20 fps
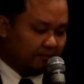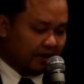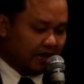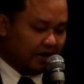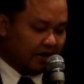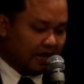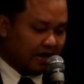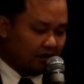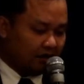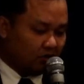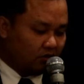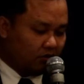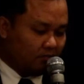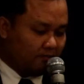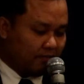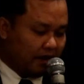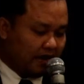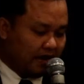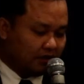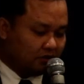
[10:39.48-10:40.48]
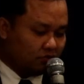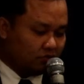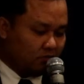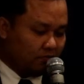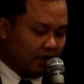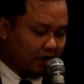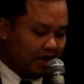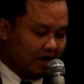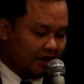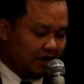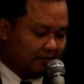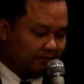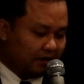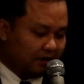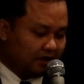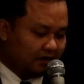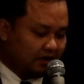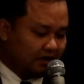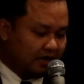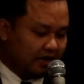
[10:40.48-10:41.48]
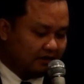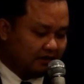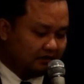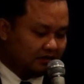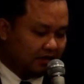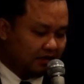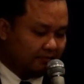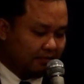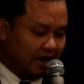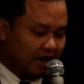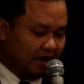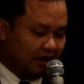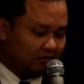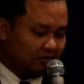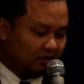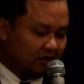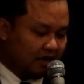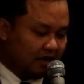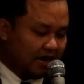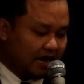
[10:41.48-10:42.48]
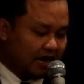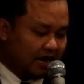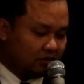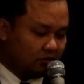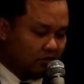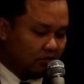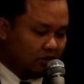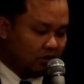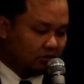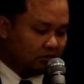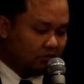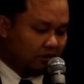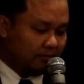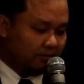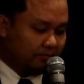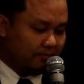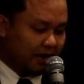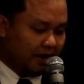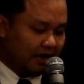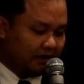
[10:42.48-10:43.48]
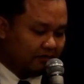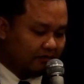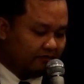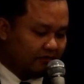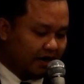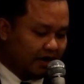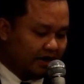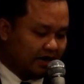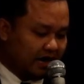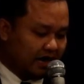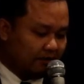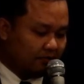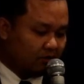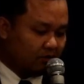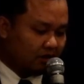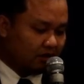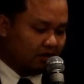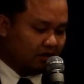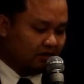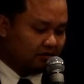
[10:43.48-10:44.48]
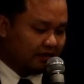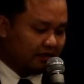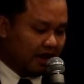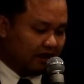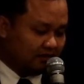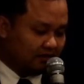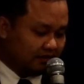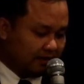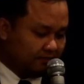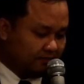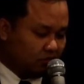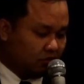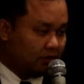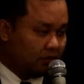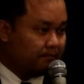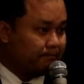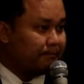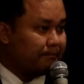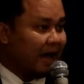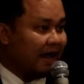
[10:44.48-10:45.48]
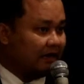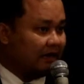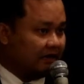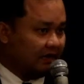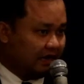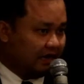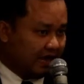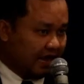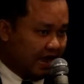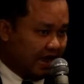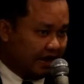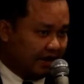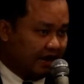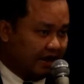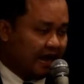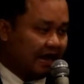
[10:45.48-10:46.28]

พนักงานกรมม้าจูงม้า พระที่นั่งสีม้าแล้วถึงข้าทุลอริพบะฝ่ายทหารพลเรือนแต่งเต็มยศพันแขน